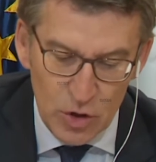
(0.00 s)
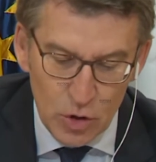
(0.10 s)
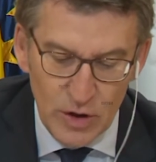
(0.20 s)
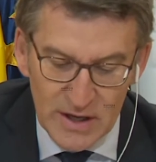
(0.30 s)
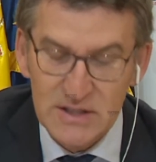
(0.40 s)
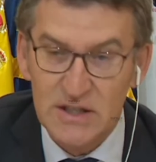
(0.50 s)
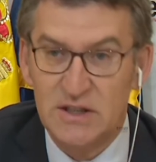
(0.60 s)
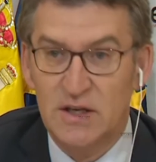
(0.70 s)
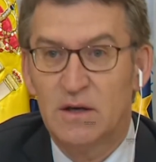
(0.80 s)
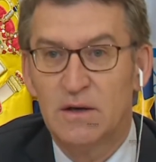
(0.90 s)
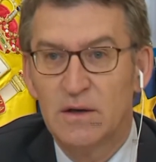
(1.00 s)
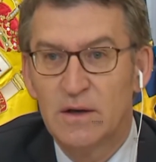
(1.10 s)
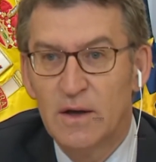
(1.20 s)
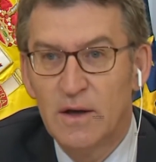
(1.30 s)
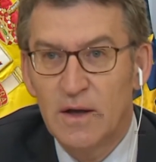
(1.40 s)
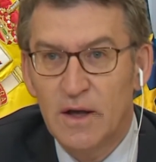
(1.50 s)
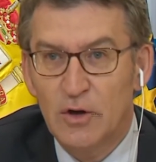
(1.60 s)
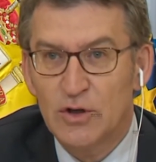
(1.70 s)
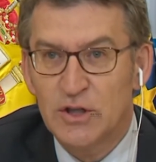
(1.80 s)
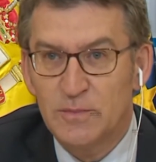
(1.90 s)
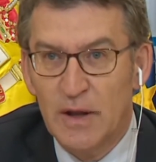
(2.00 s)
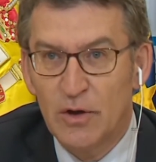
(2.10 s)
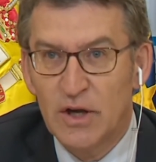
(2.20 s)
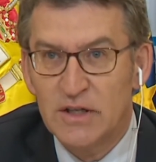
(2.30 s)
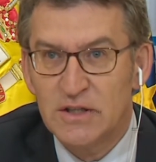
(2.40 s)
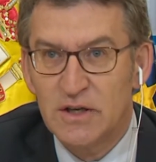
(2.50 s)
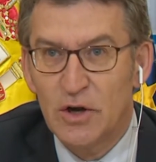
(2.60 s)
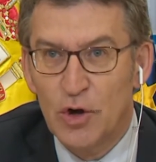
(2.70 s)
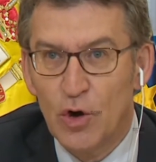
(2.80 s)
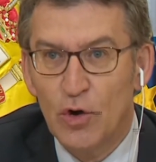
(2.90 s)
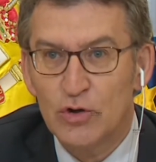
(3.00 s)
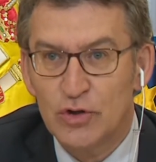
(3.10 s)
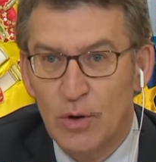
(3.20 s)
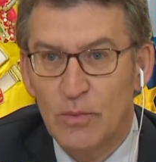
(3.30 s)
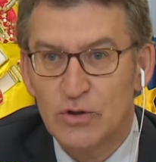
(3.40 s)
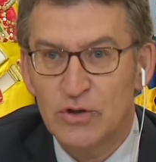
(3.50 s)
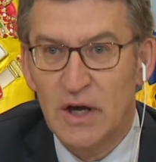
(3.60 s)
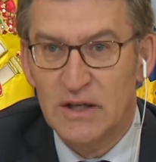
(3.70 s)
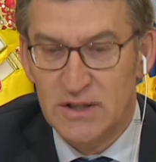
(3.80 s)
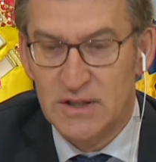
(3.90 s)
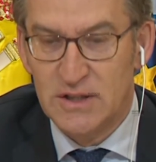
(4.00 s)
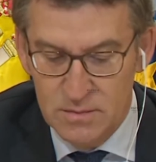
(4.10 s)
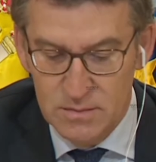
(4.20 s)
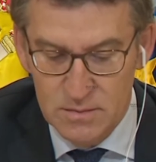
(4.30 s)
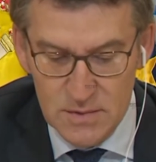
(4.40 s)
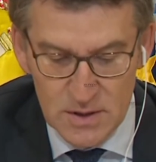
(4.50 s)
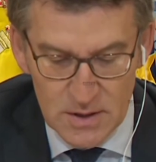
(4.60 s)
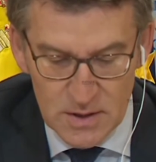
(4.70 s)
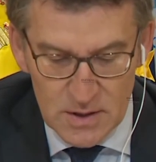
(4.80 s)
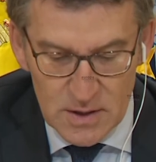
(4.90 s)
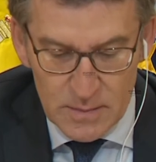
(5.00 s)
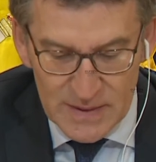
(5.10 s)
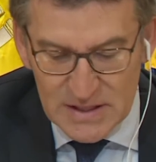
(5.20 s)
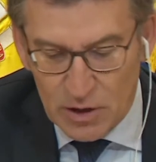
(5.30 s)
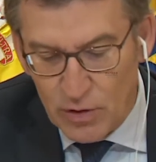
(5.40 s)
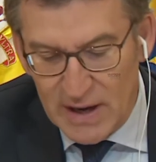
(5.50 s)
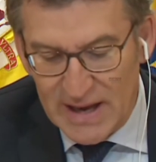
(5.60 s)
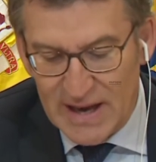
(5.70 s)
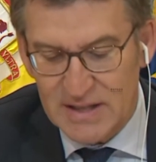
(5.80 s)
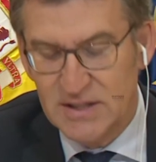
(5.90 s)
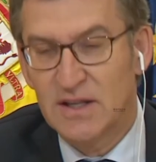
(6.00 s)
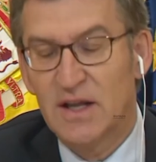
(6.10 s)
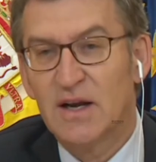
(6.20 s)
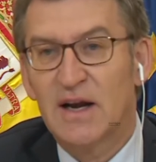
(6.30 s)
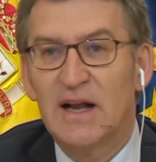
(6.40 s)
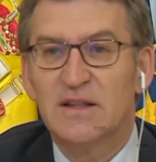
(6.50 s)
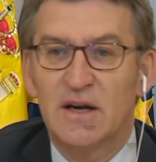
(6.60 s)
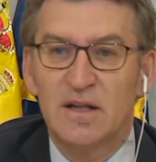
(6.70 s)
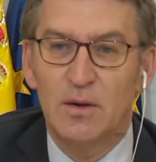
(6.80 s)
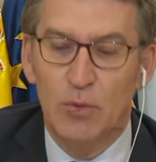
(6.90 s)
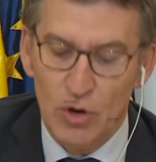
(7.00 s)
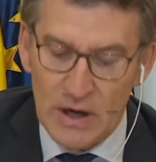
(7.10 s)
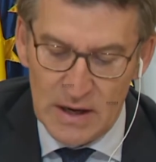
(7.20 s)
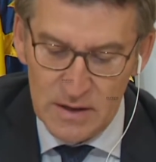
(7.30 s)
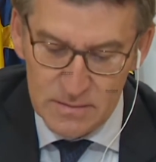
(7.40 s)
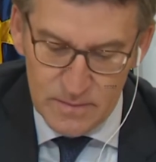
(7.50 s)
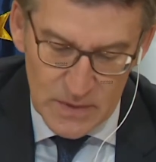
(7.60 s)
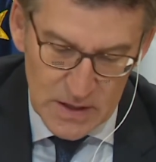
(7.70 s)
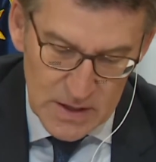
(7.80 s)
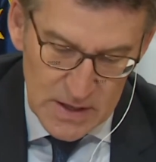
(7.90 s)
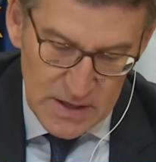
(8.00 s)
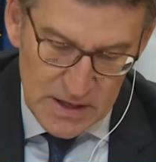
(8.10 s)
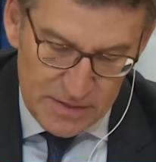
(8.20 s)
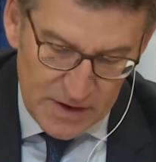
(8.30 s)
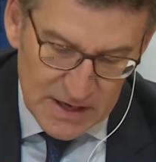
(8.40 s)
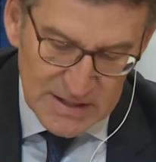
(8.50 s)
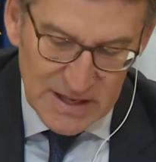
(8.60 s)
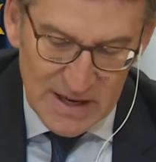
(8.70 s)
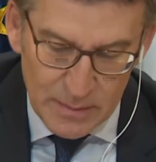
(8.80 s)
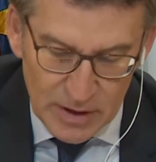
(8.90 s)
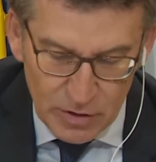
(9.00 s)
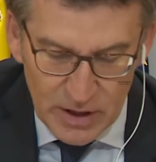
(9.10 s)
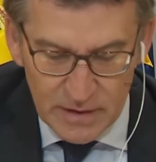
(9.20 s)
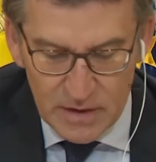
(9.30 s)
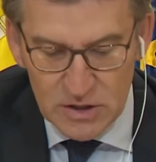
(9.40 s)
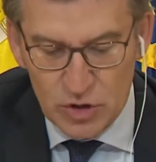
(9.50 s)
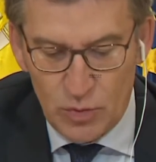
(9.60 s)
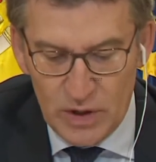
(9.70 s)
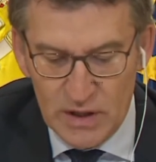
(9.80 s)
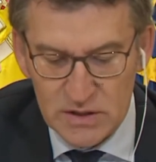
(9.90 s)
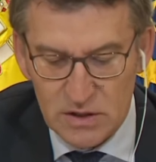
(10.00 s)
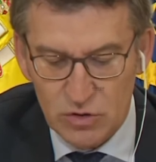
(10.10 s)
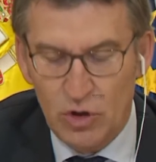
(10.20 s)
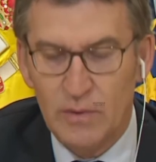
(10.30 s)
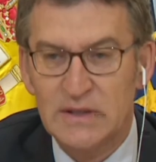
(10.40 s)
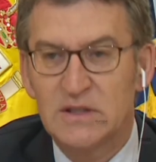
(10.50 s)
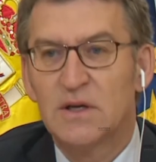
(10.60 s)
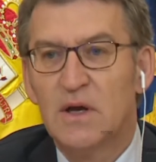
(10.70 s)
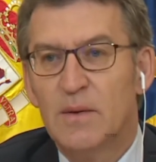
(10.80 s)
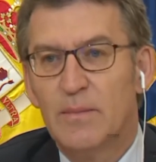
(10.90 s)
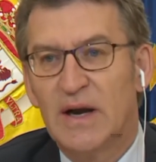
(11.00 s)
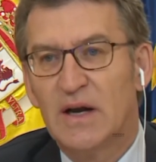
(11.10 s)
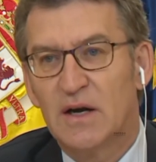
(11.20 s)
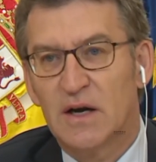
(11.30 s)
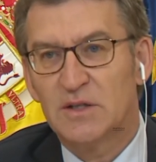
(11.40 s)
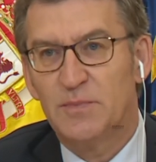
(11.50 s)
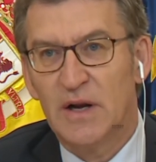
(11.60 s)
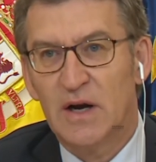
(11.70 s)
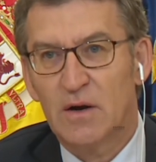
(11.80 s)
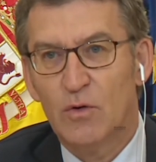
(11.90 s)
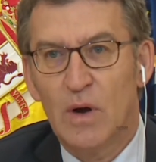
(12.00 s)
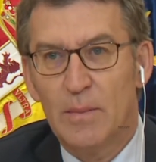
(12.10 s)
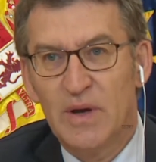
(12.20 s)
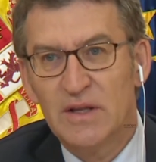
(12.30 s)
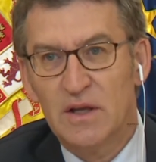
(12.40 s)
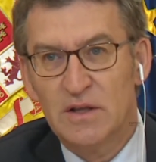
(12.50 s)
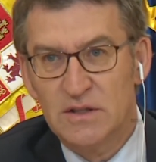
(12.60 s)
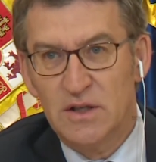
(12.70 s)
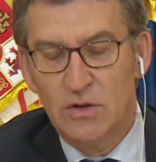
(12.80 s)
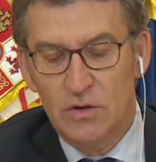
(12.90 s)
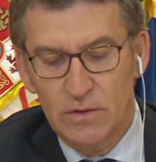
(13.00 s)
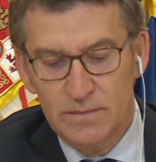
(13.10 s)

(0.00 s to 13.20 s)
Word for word: no es así y los españoles no somos así. Basta con alejarse del cráter del volcán y acercarse a la mayoría de las comunidades autónomas para respirar un ambiente distinto.